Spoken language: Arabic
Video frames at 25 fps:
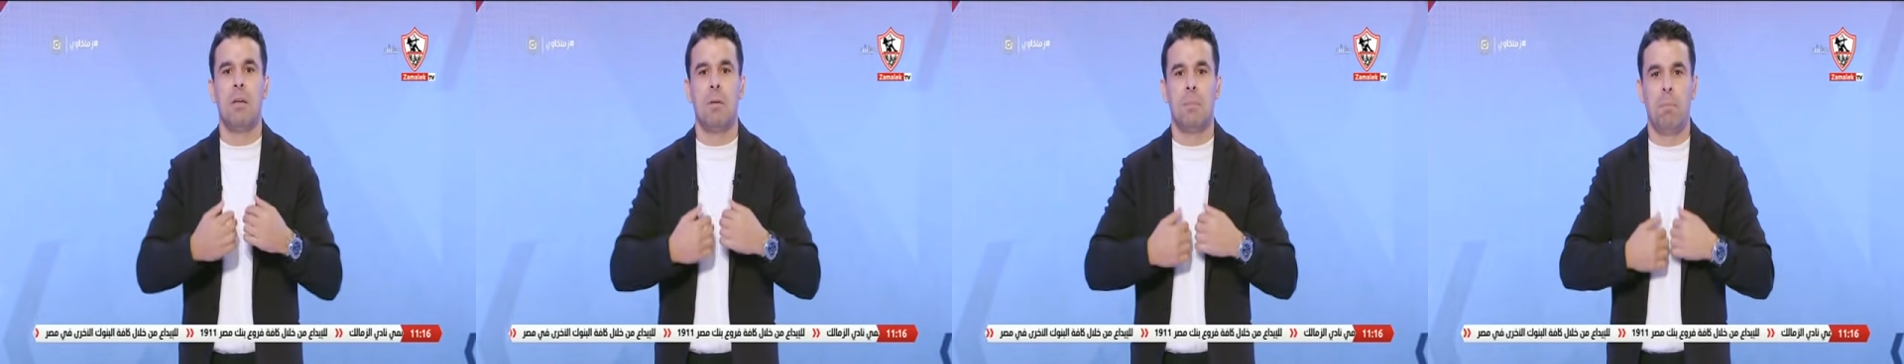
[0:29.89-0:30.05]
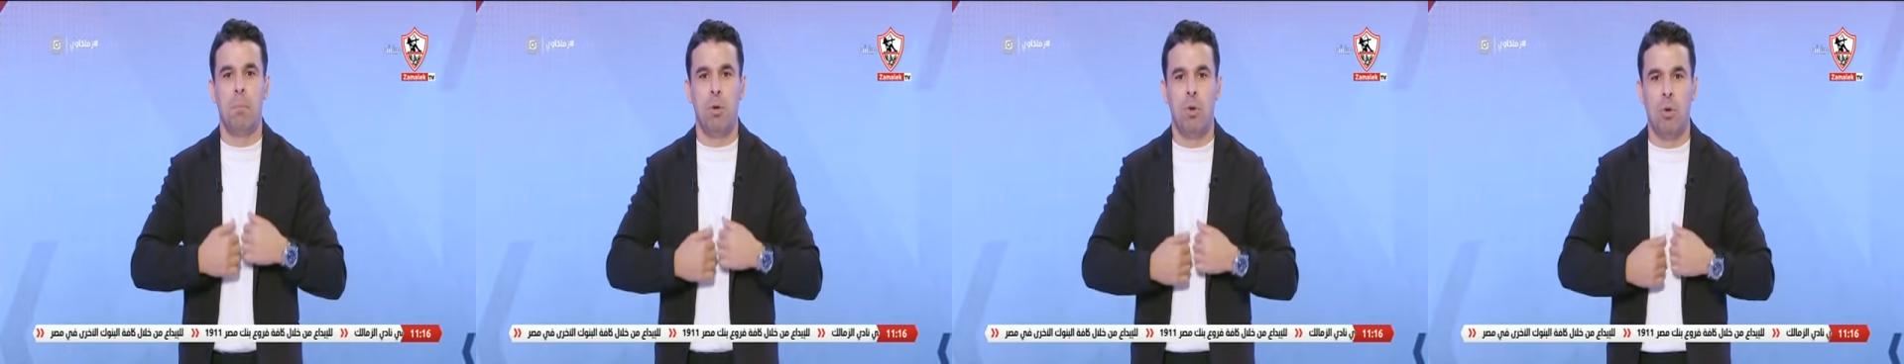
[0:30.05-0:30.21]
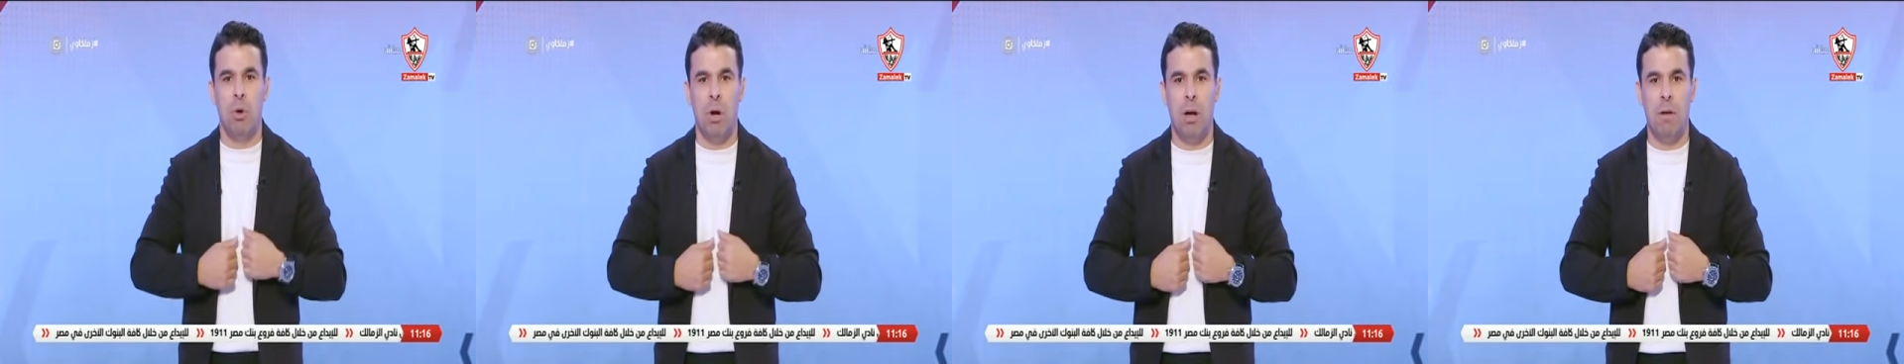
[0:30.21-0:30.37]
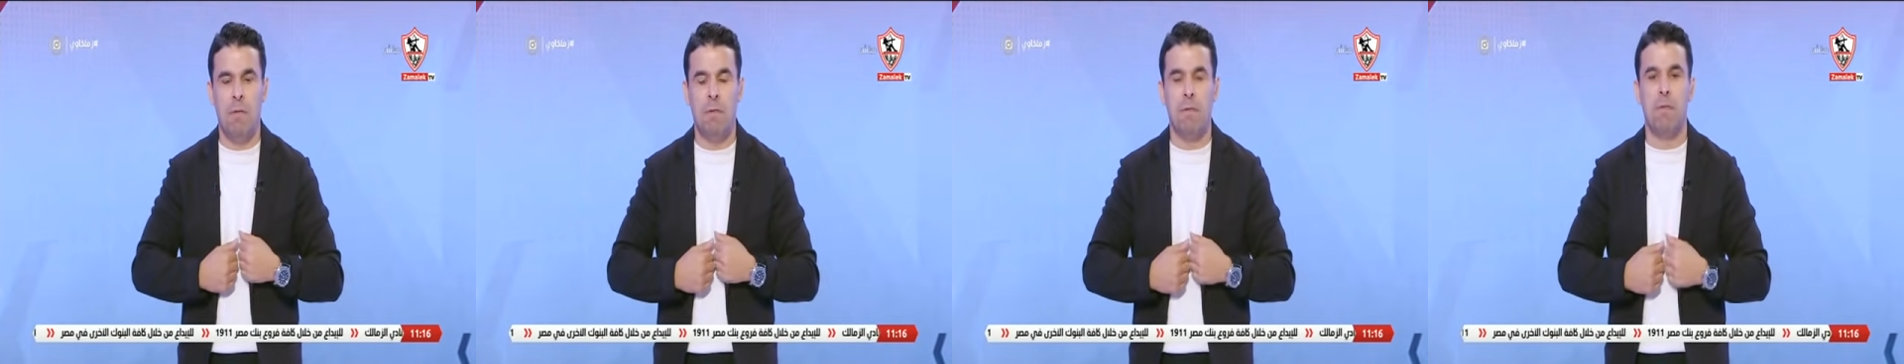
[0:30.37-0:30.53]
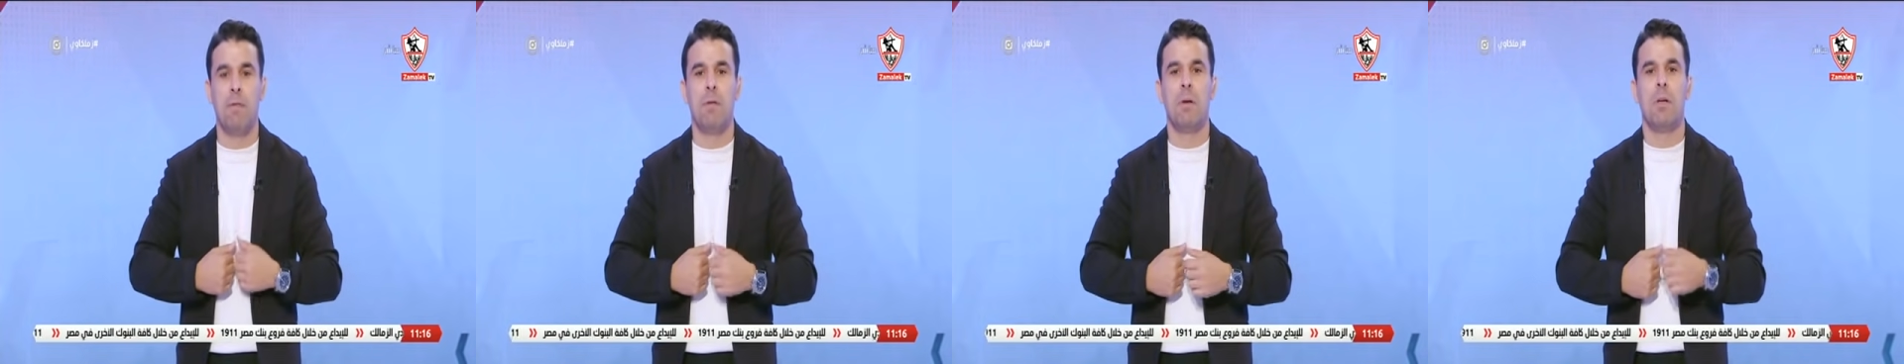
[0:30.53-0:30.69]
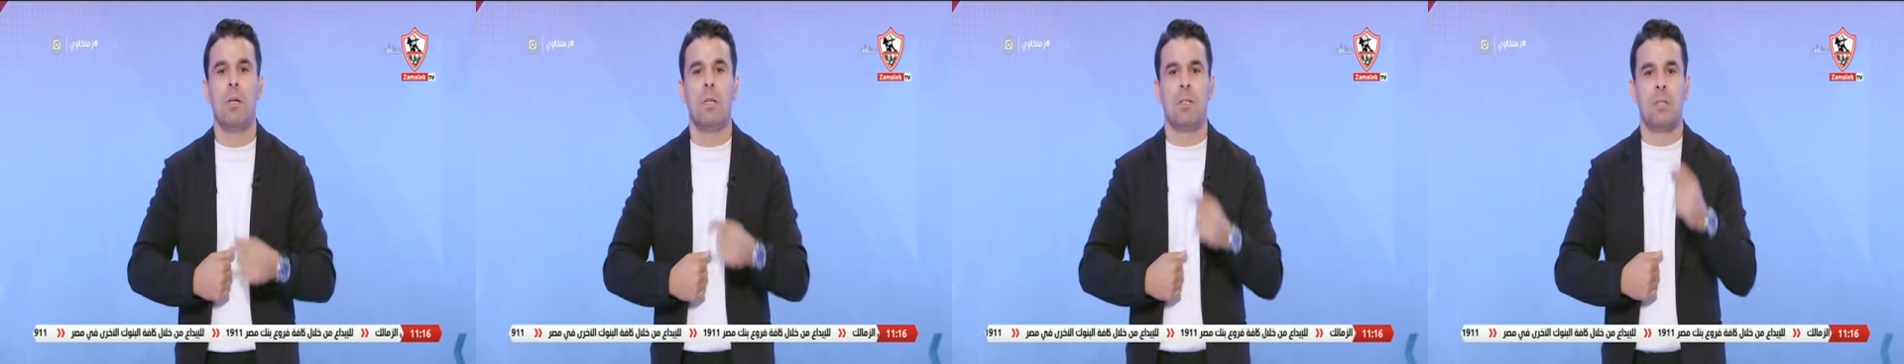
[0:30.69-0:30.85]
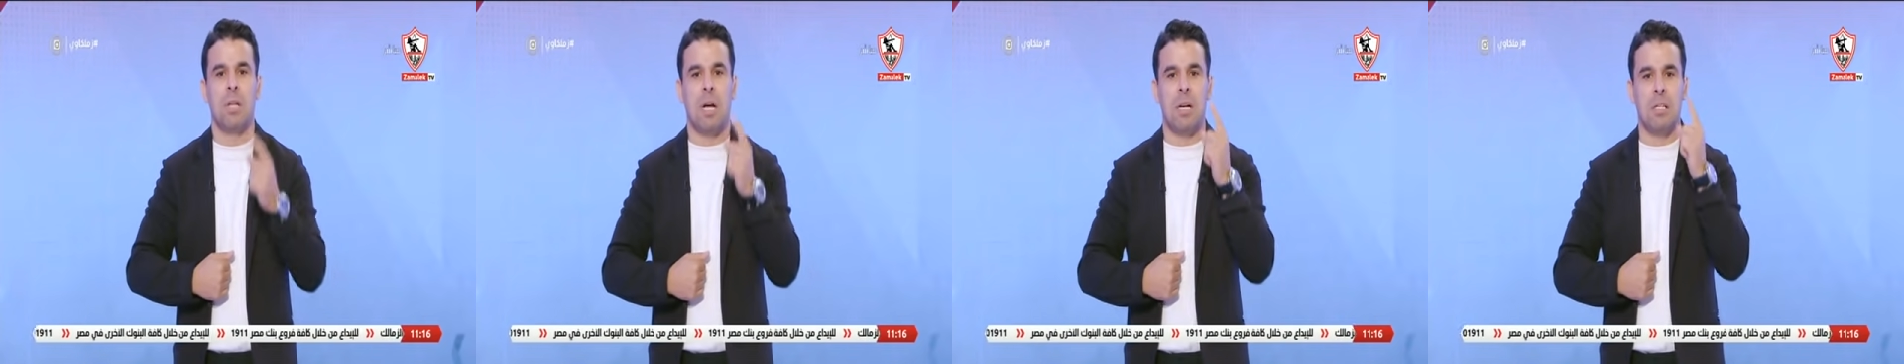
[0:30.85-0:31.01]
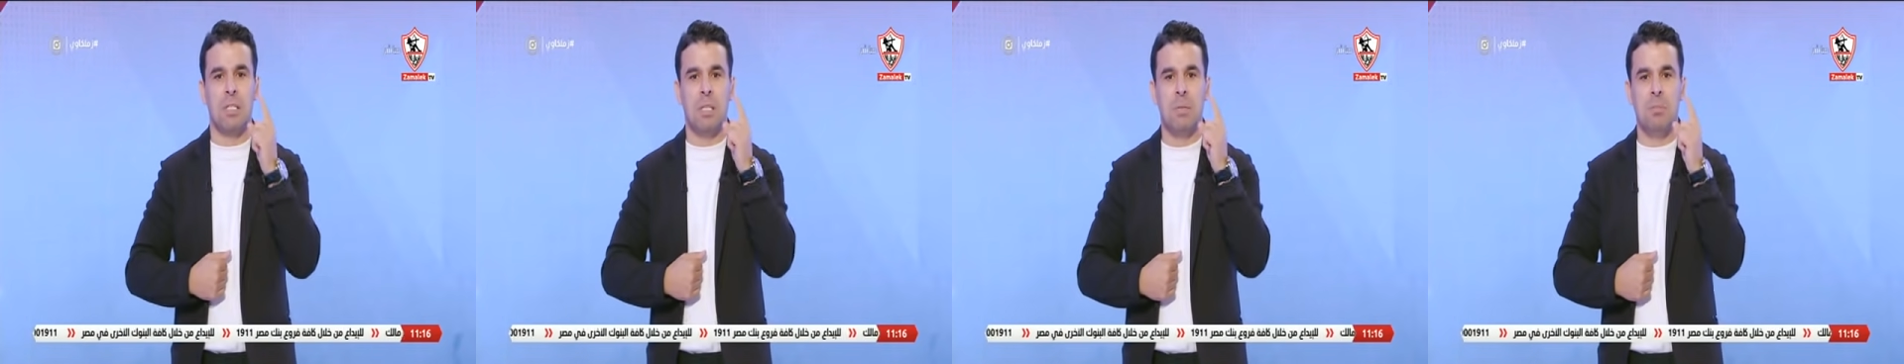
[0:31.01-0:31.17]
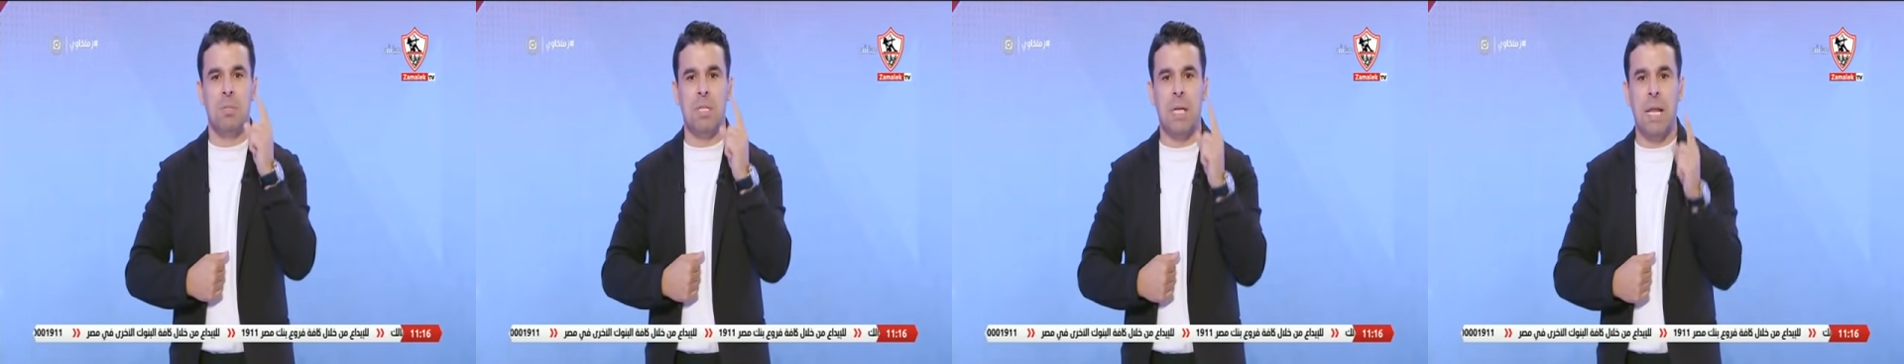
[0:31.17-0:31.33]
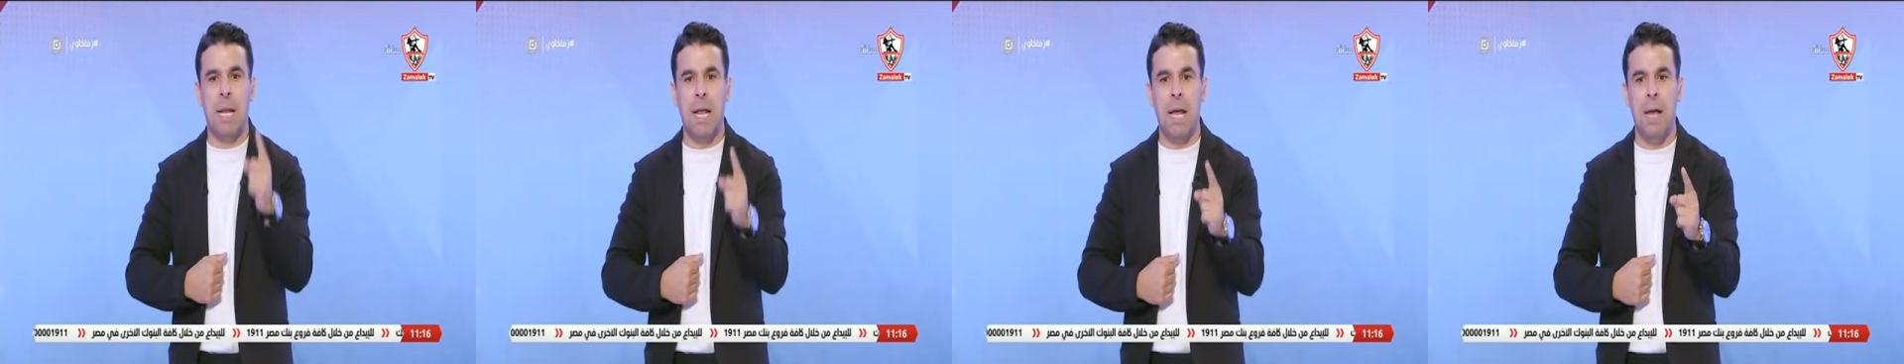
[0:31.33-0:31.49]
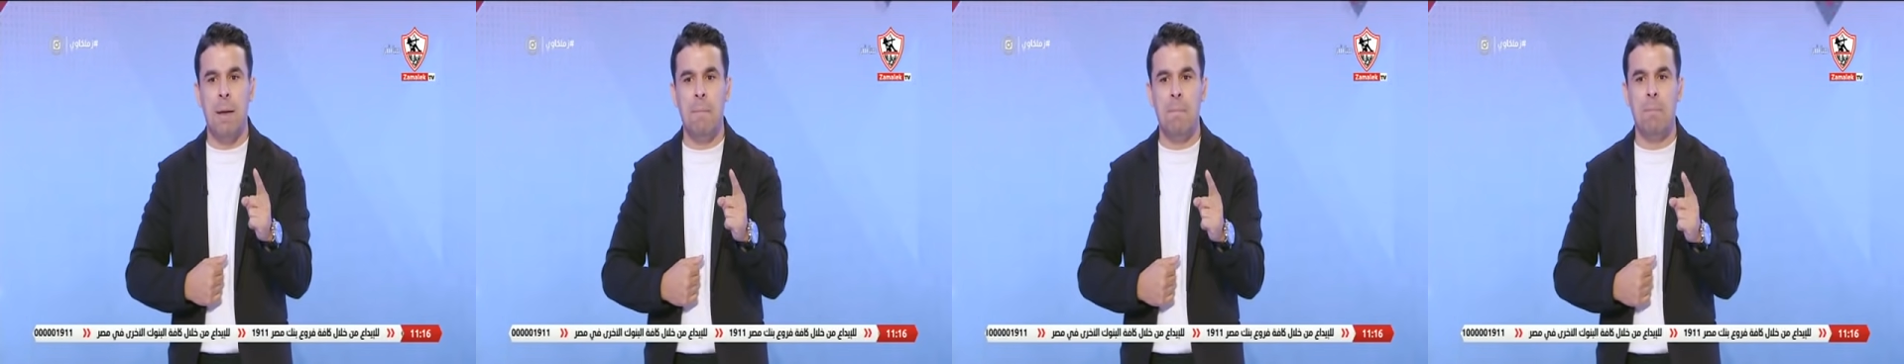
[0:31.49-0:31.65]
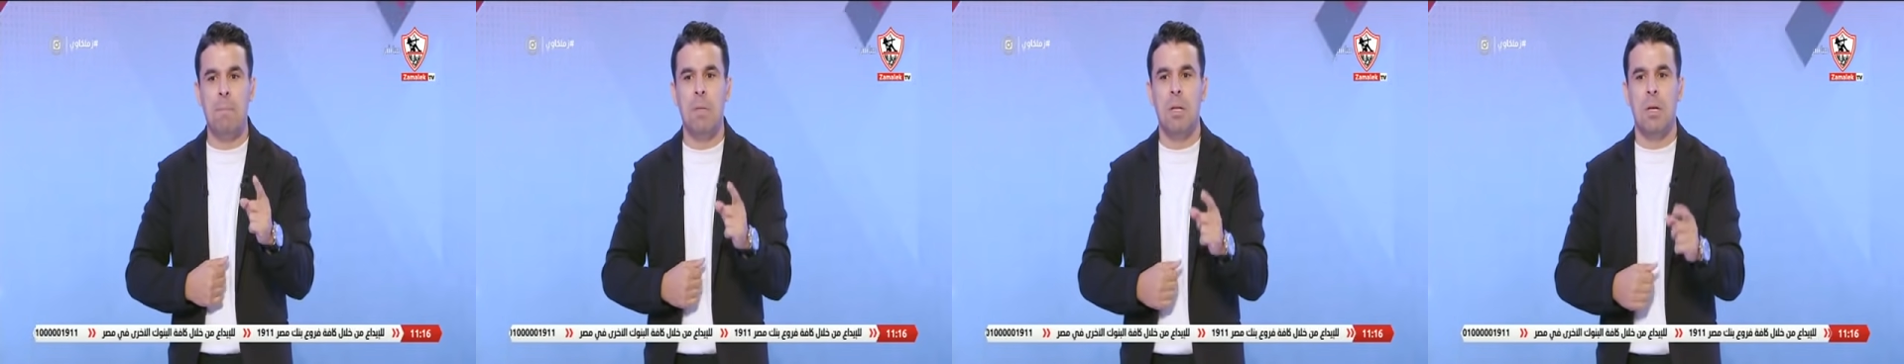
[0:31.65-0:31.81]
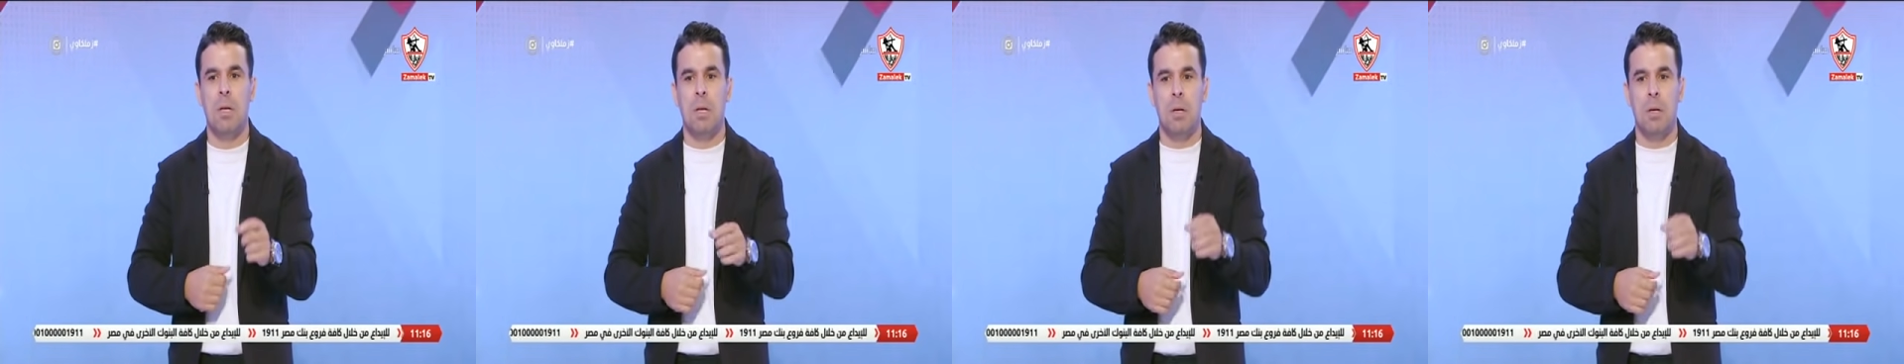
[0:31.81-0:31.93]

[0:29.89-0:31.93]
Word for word: بنقف تعظيم سلام